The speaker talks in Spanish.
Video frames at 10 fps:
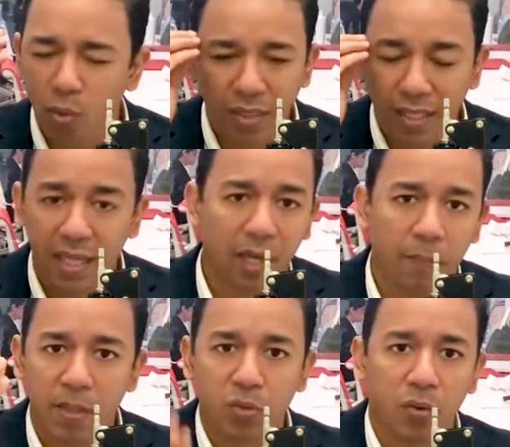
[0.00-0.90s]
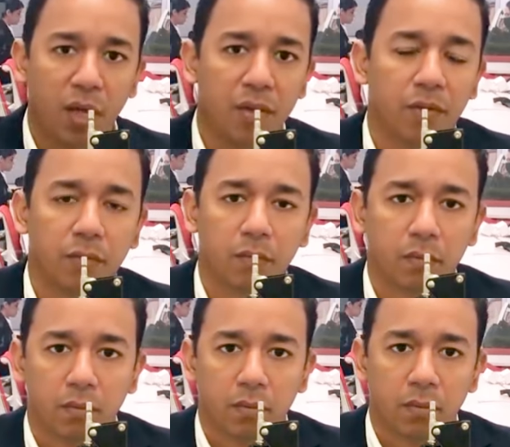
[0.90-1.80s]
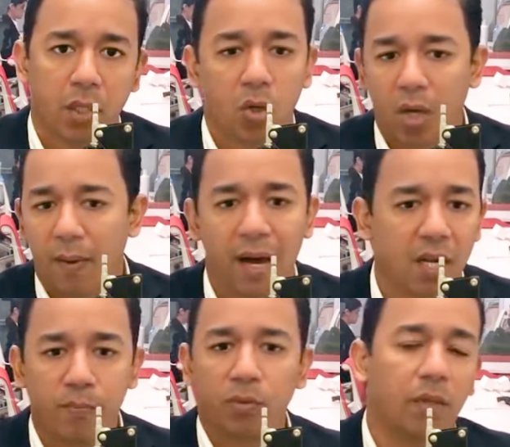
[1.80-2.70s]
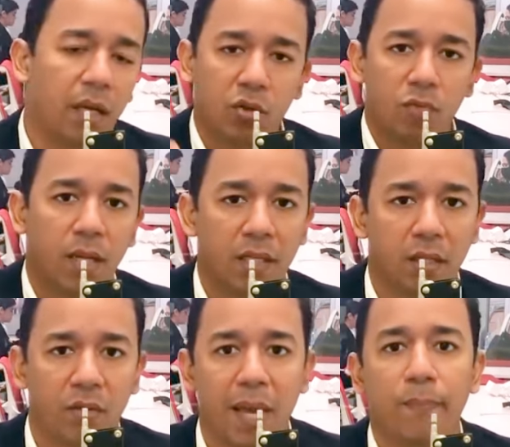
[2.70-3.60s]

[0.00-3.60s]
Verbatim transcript: No encuentra nada que pensó en ello. Y lo que van a responder es con más dinero.